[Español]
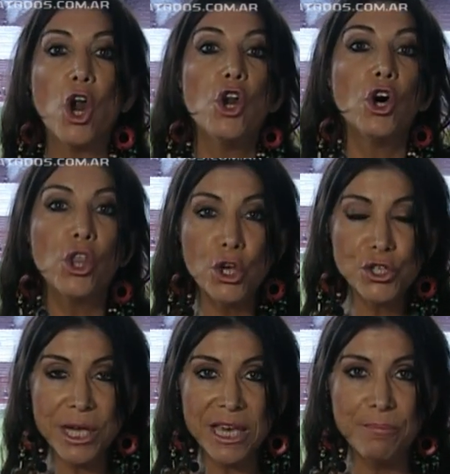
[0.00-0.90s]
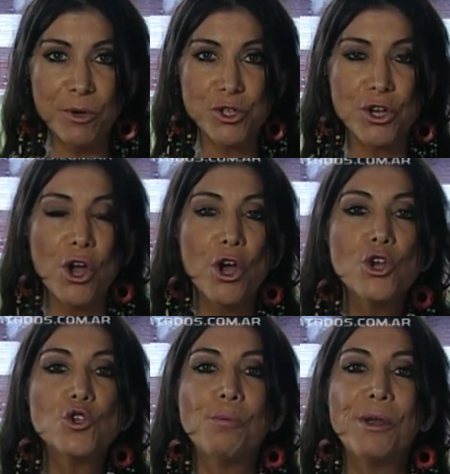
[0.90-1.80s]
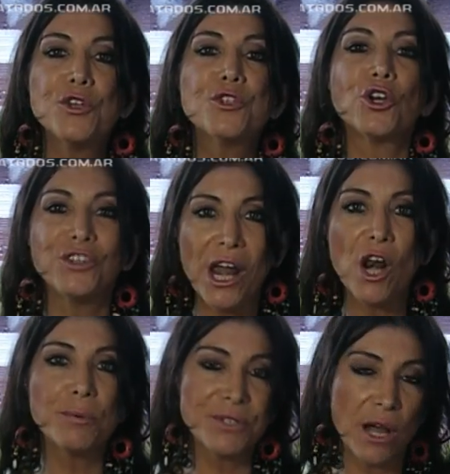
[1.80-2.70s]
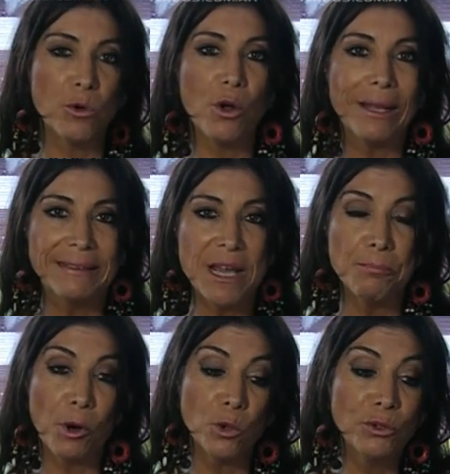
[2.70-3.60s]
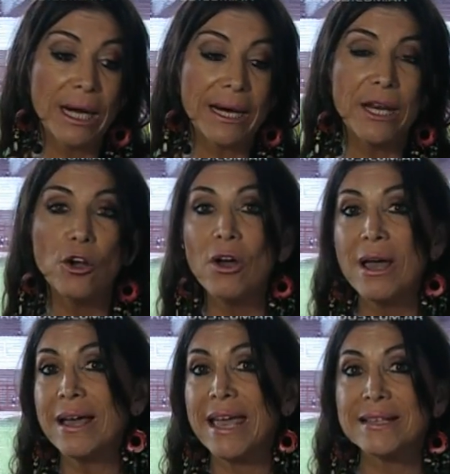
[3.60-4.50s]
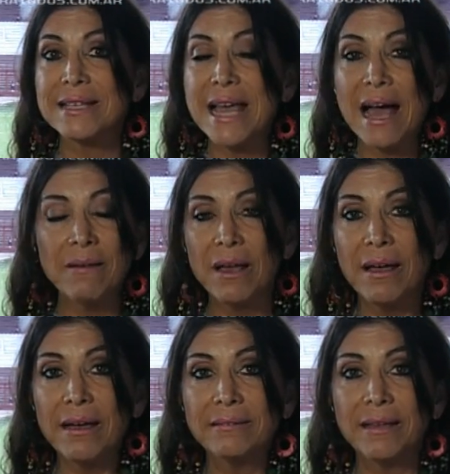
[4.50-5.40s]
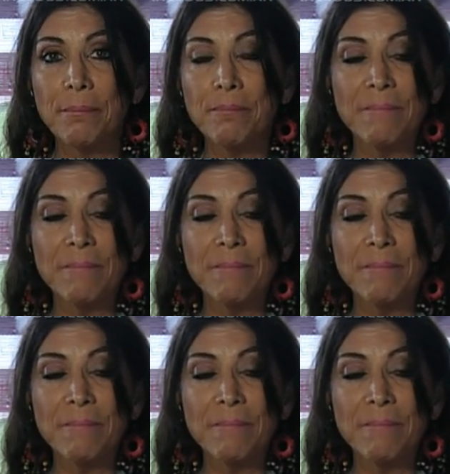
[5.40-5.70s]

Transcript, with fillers: Los dos equipos supieron sortear el obstáculo obstáculo del tiempo, de un terreno que hacía este,